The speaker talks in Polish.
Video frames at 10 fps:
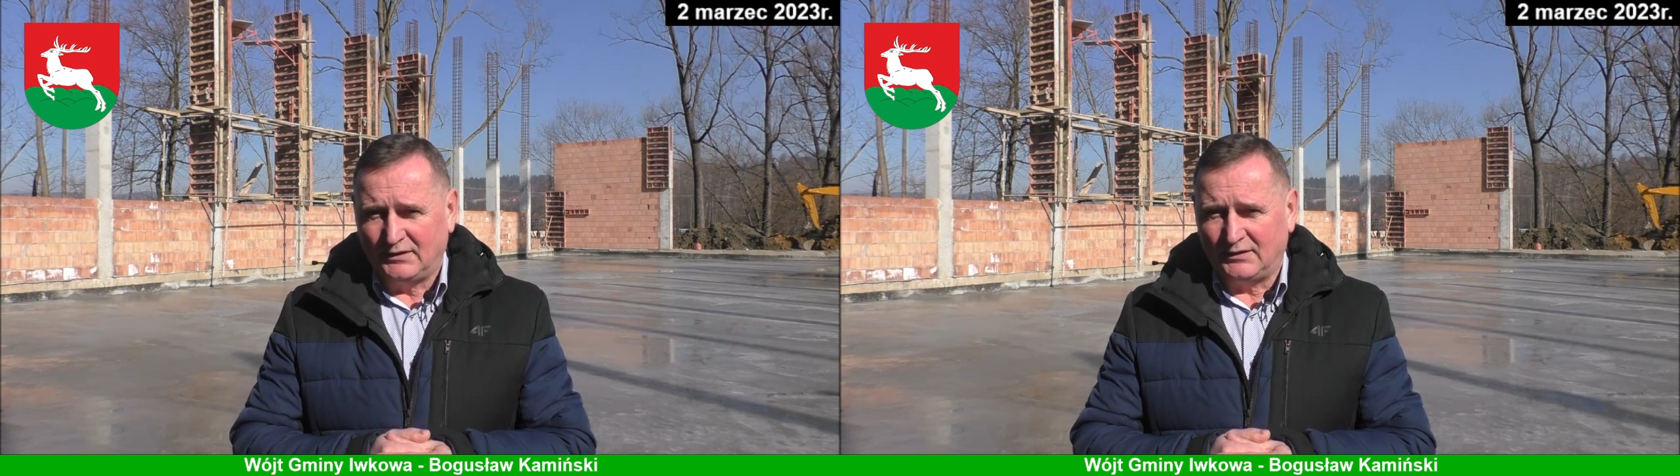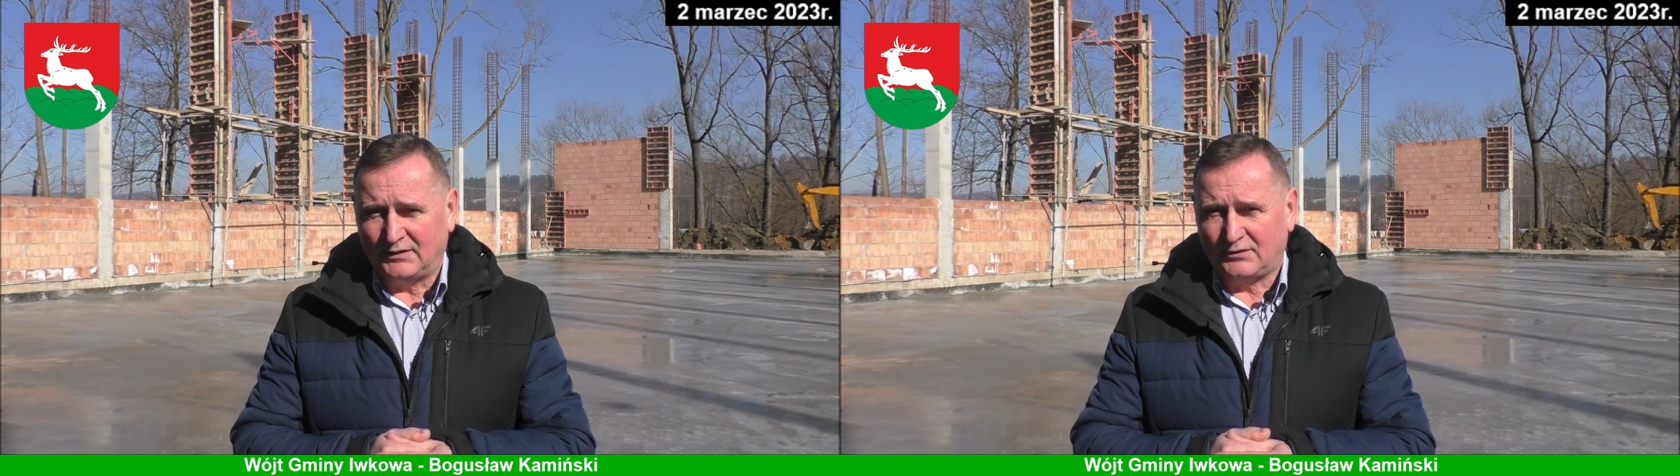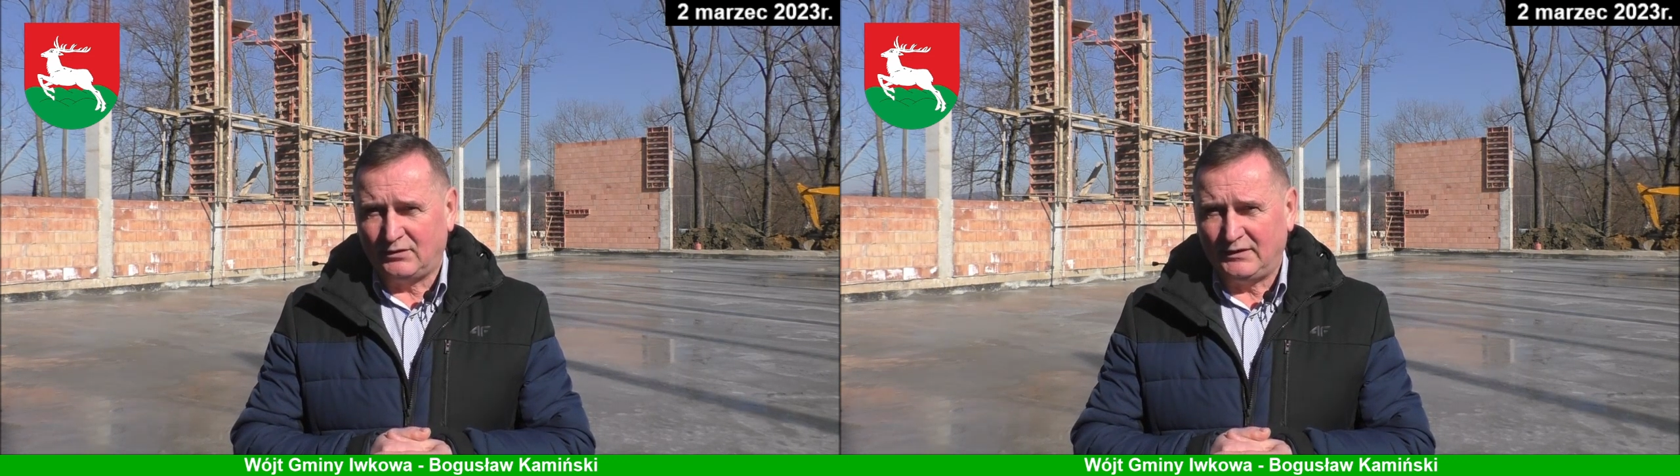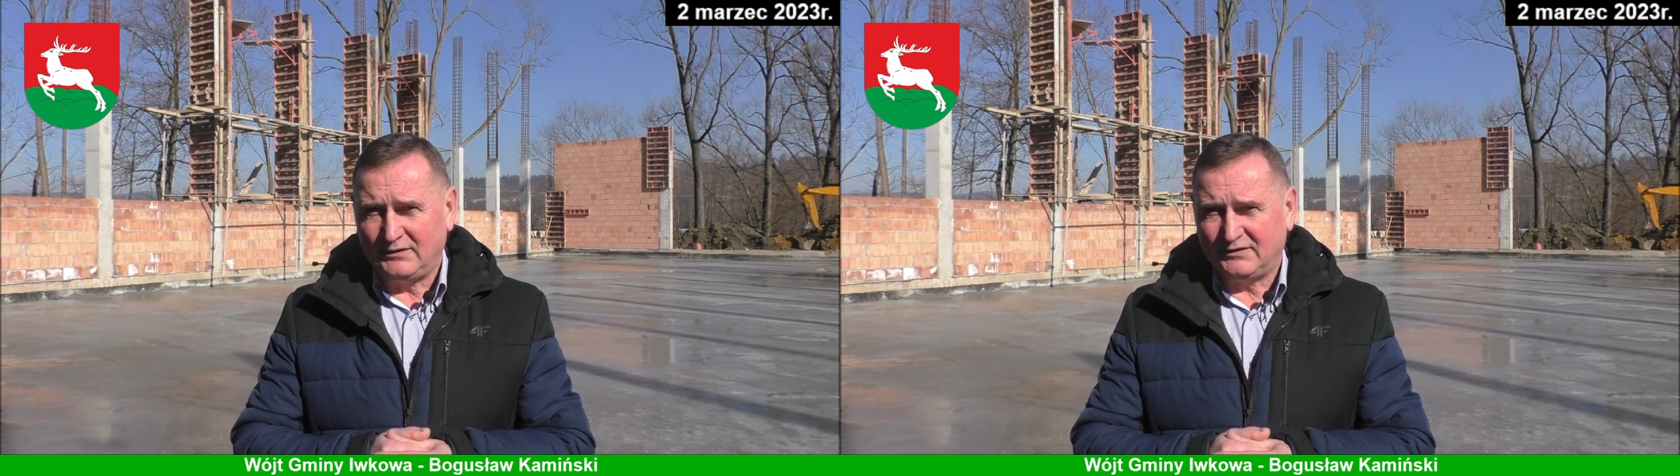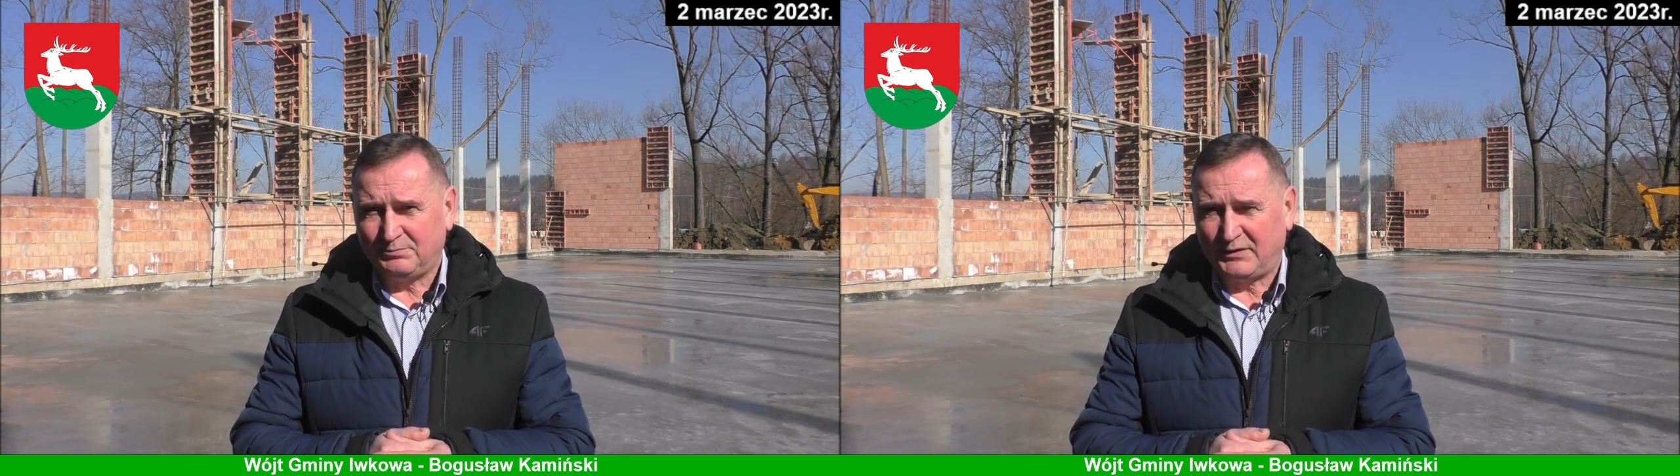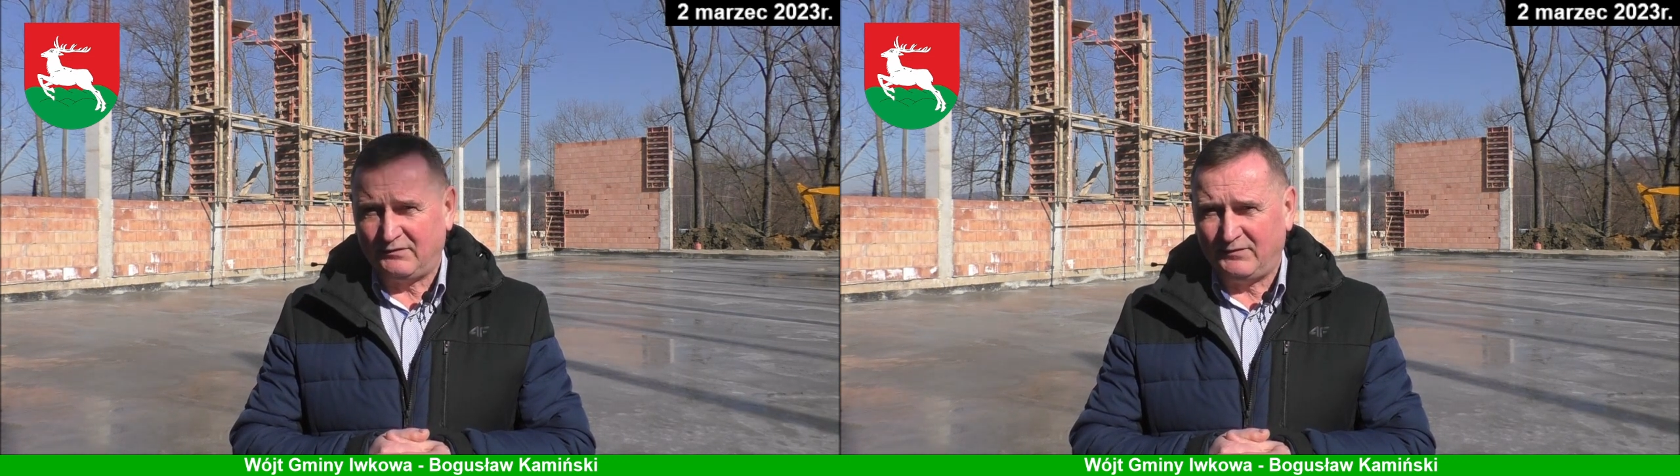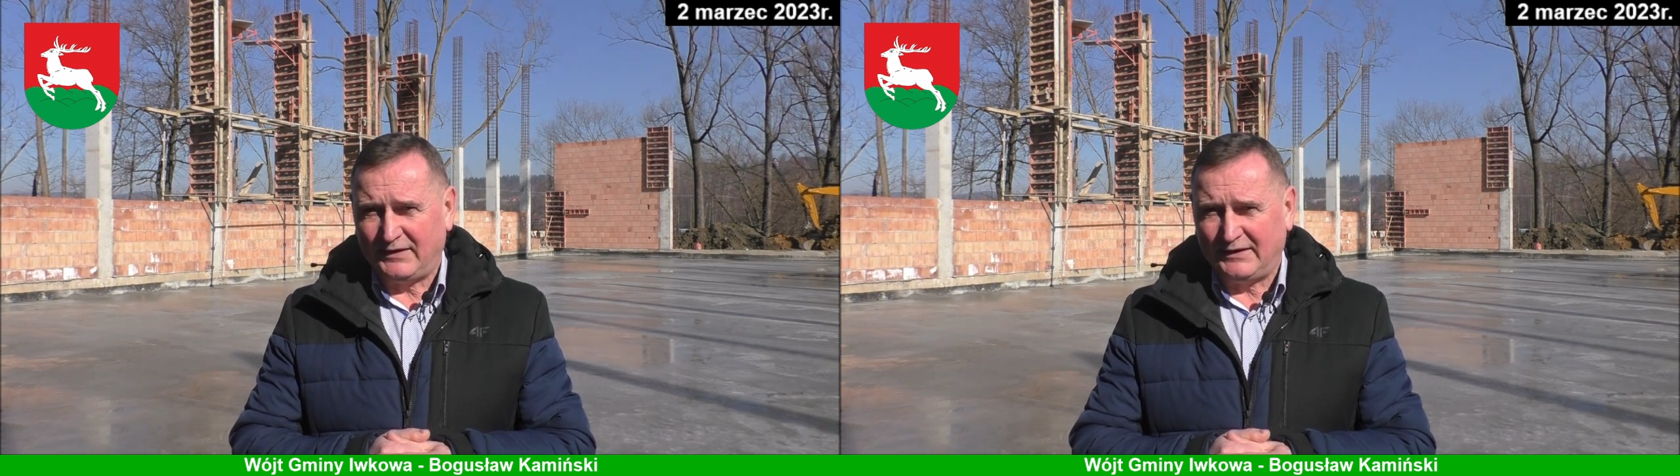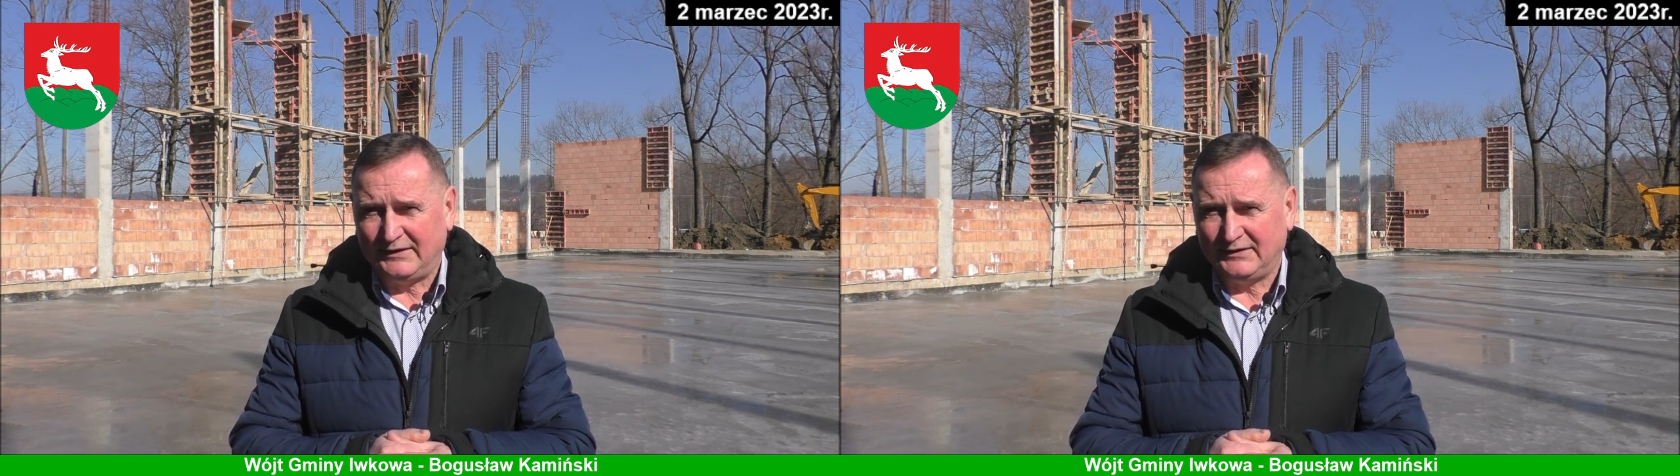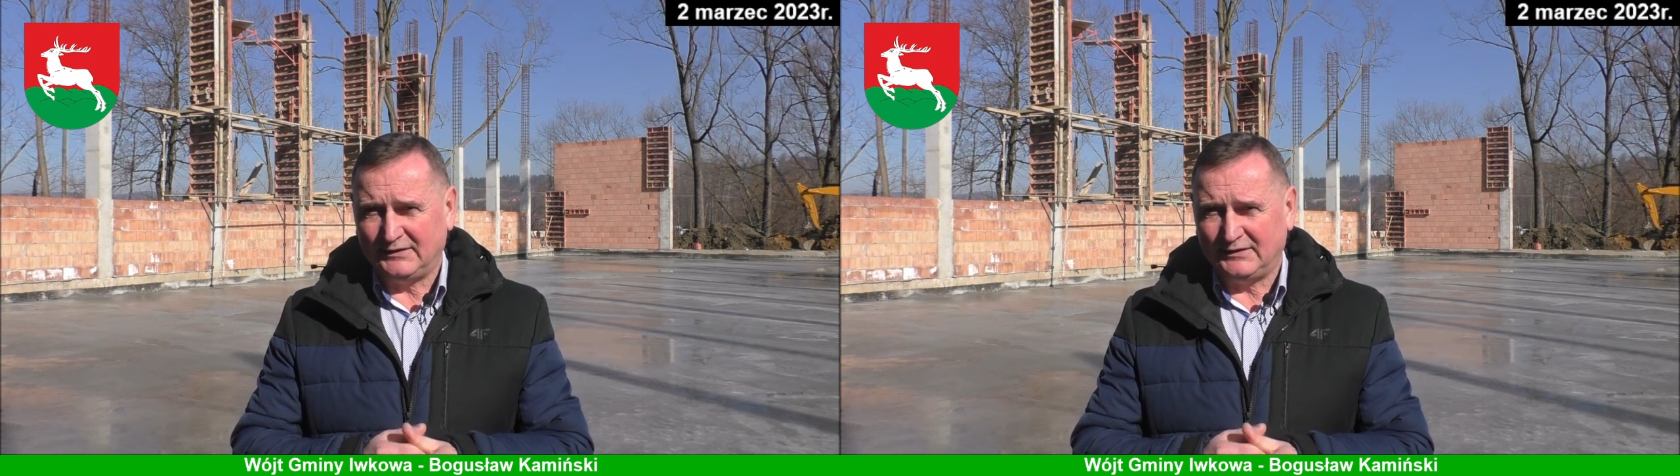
E, kolejna sprawa,